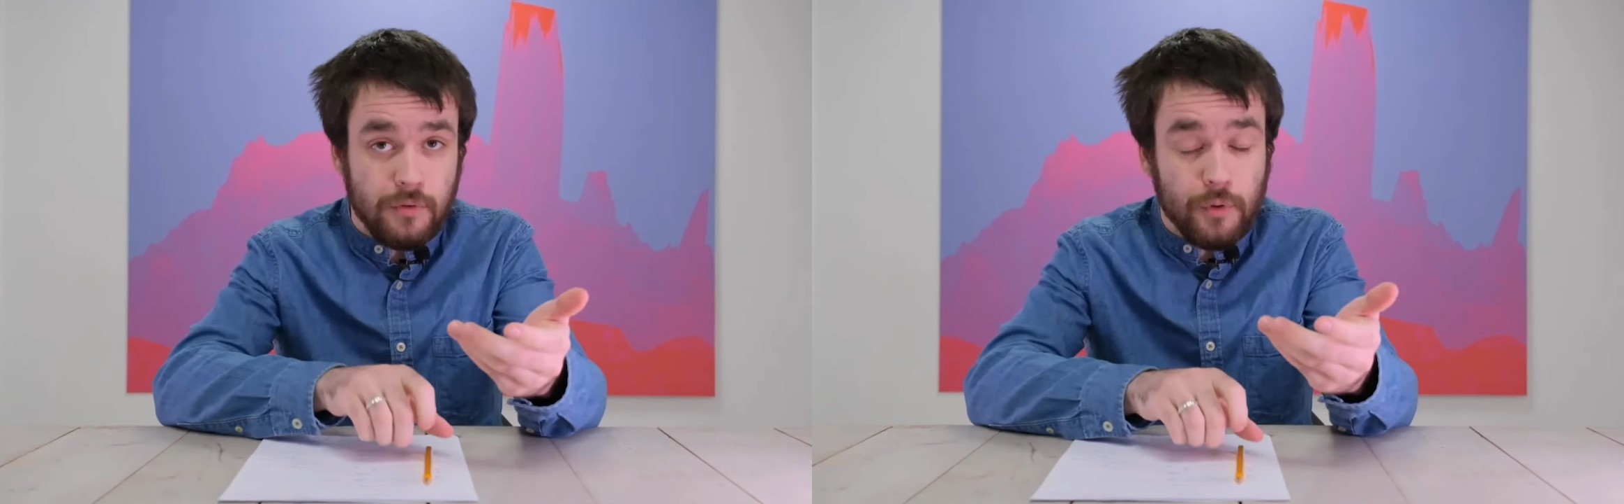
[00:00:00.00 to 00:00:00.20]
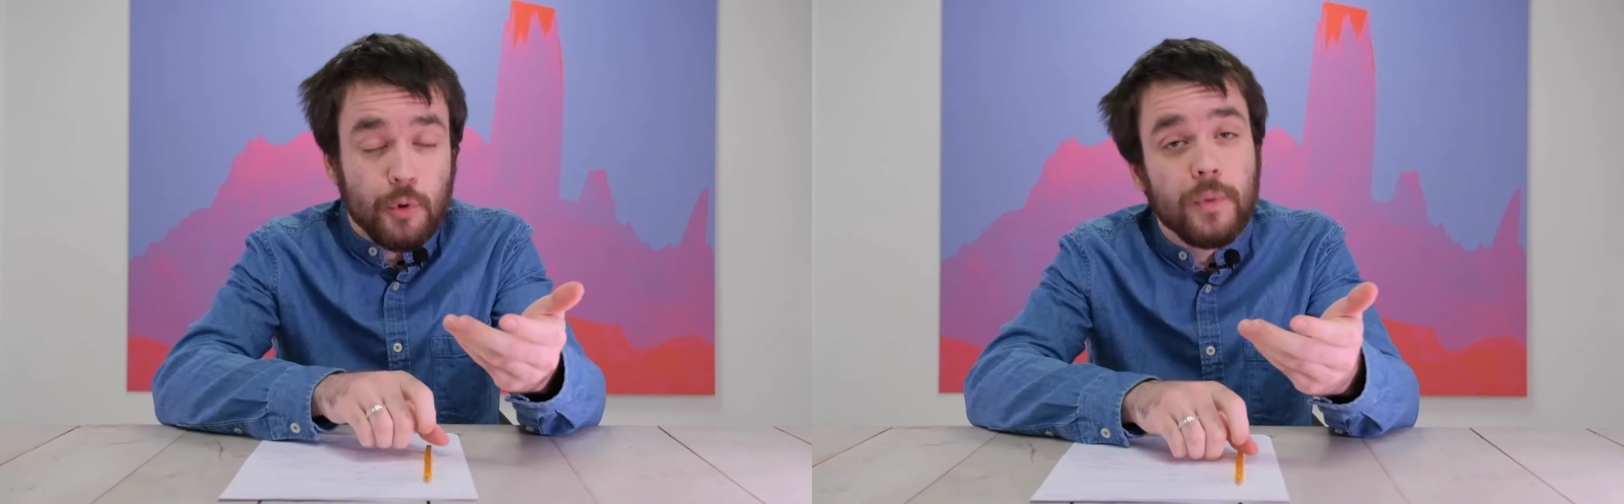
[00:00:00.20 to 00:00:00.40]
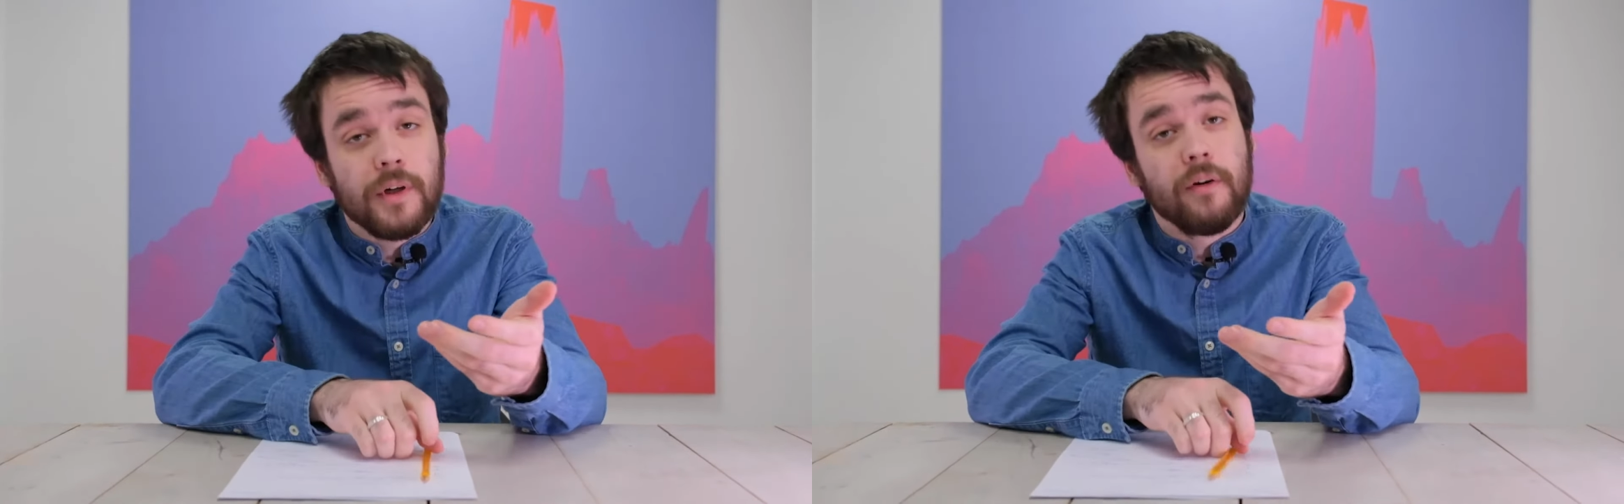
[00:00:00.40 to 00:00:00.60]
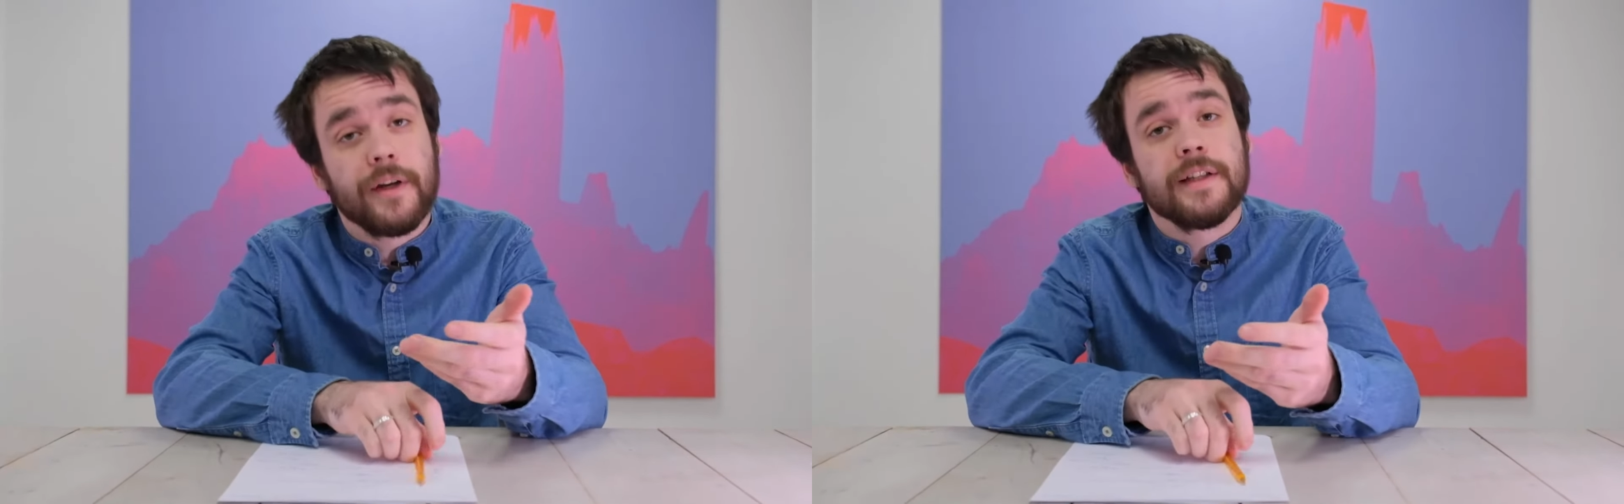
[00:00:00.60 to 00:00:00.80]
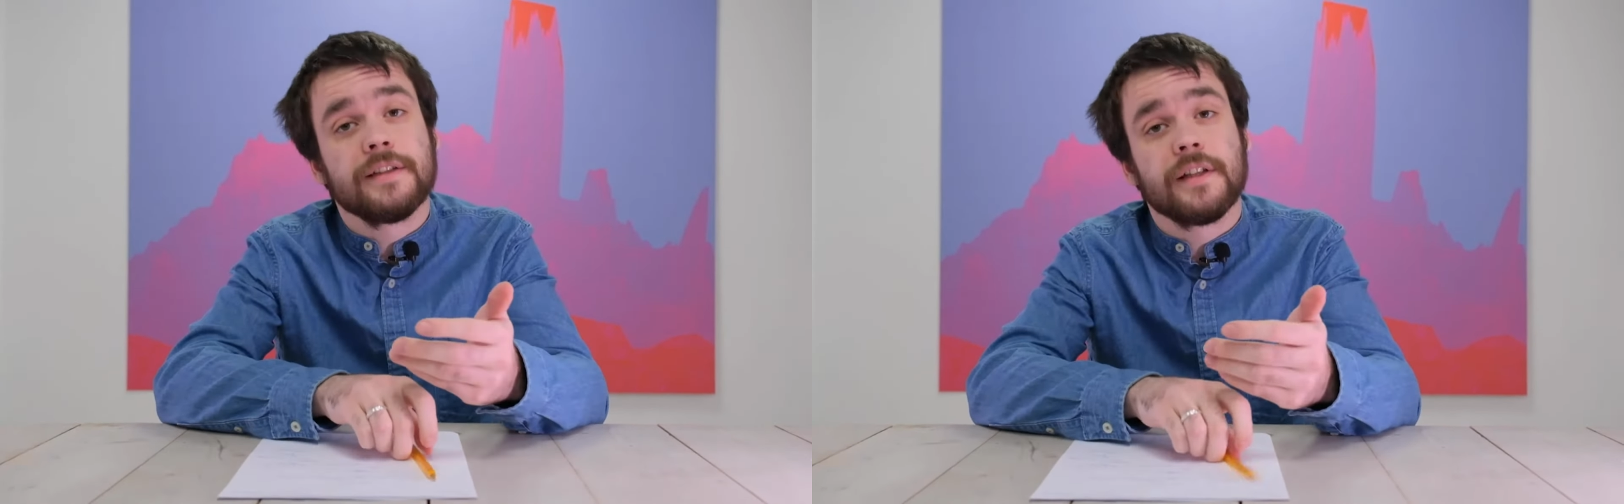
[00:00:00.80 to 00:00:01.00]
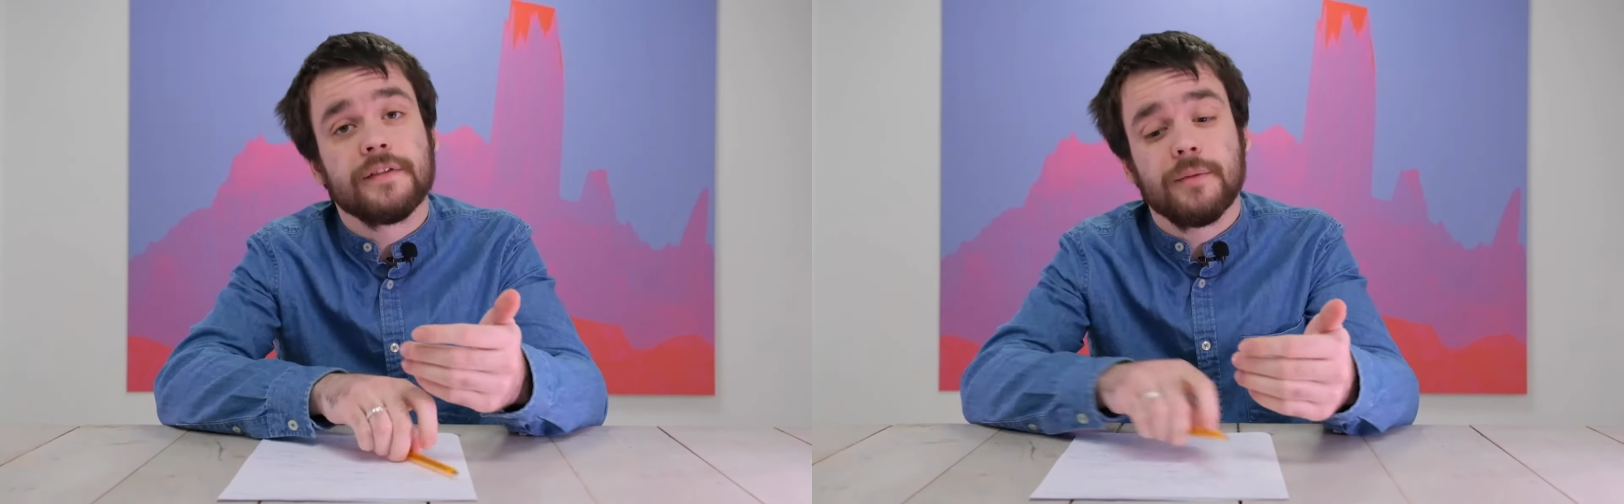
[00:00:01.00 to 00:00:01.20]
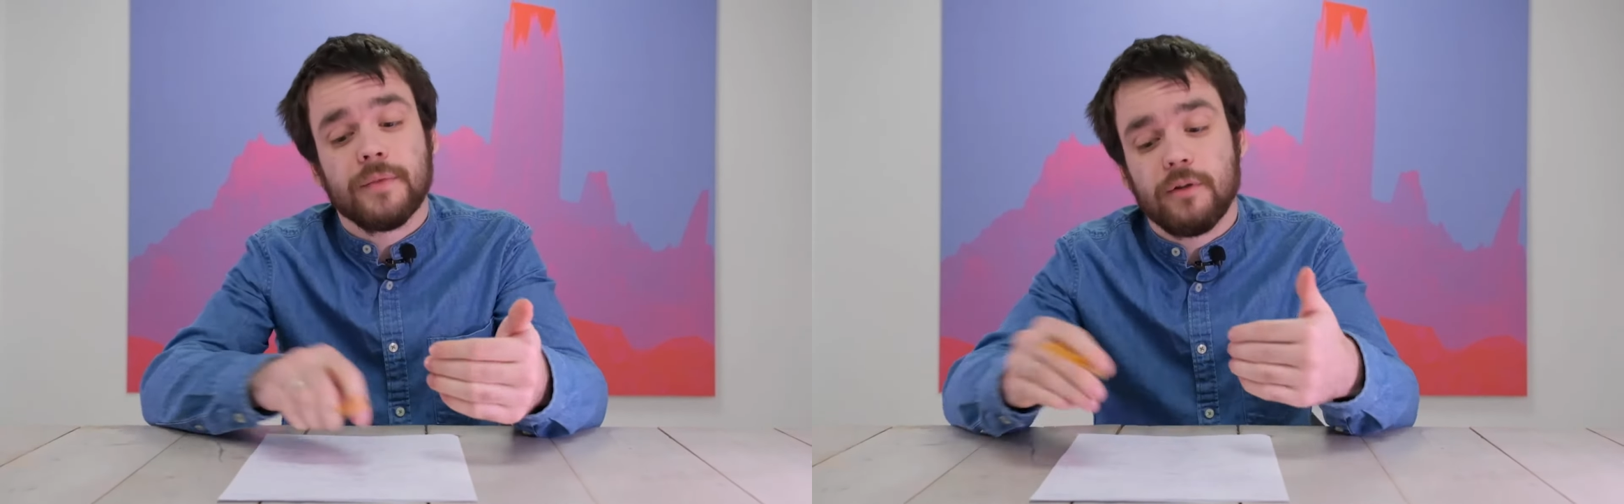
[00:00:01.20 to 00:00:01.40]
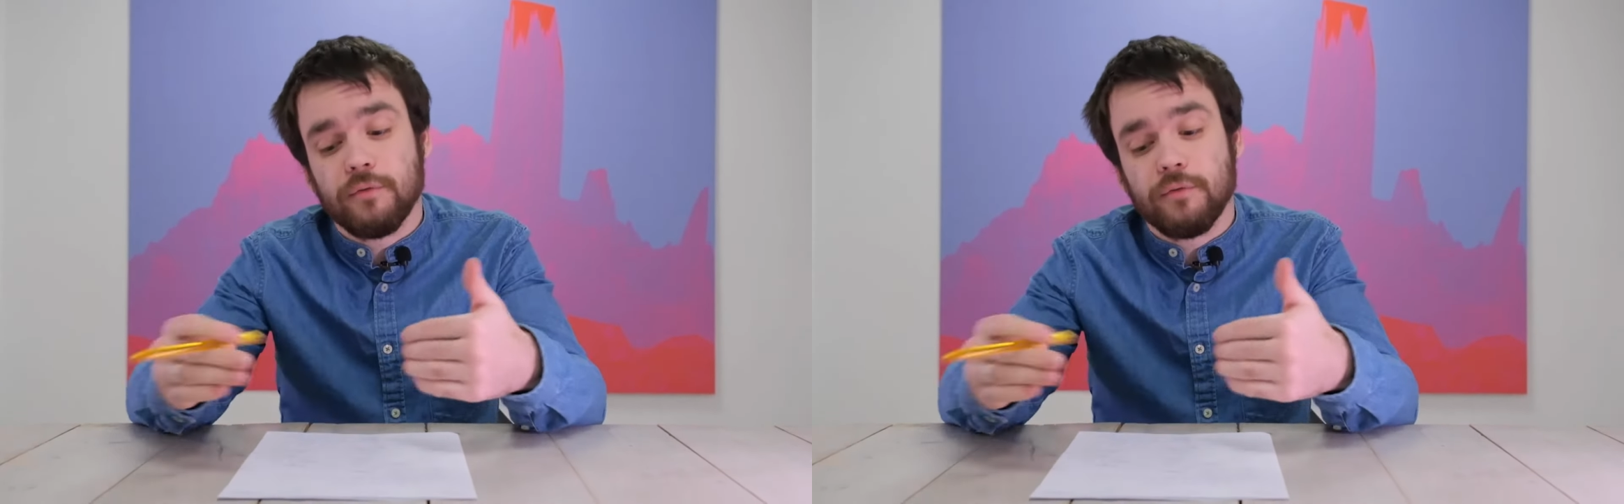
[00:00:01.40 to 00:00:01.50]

грубо говоря, если совсем, да,